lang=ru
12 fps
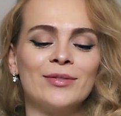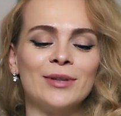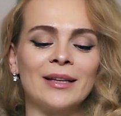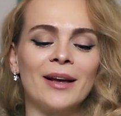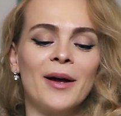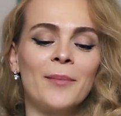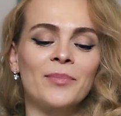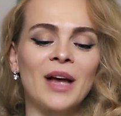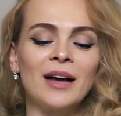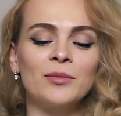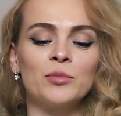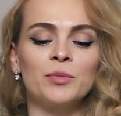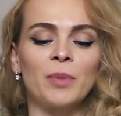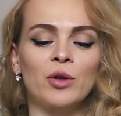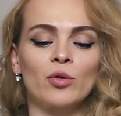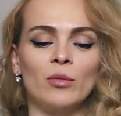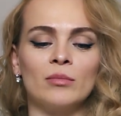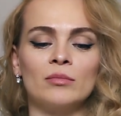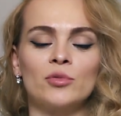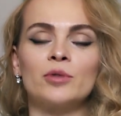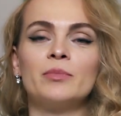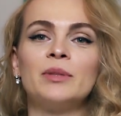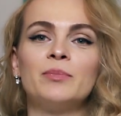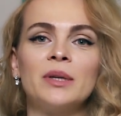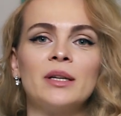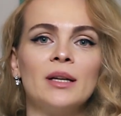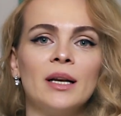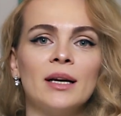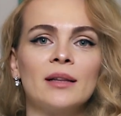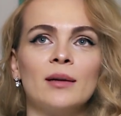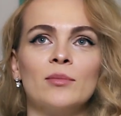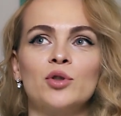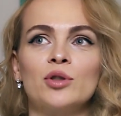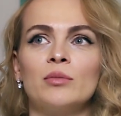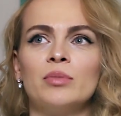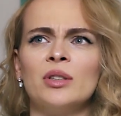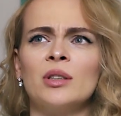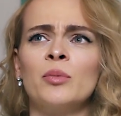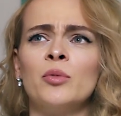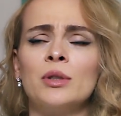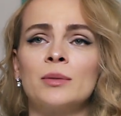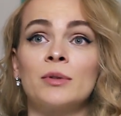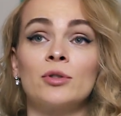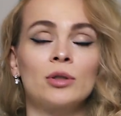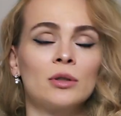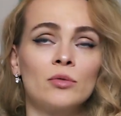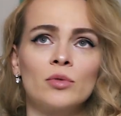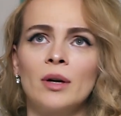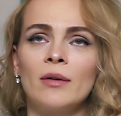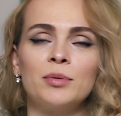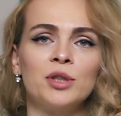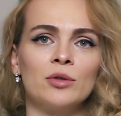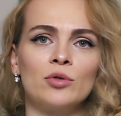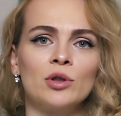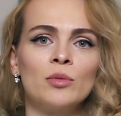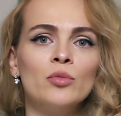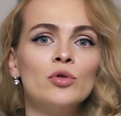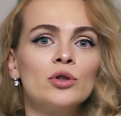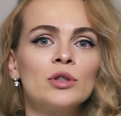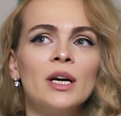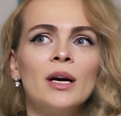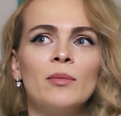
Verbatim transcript: Вот. Как-нибудь потом, может быть, перед летом, чтобы не хмуриться, потому что ну, я вообще уже хмурюсь.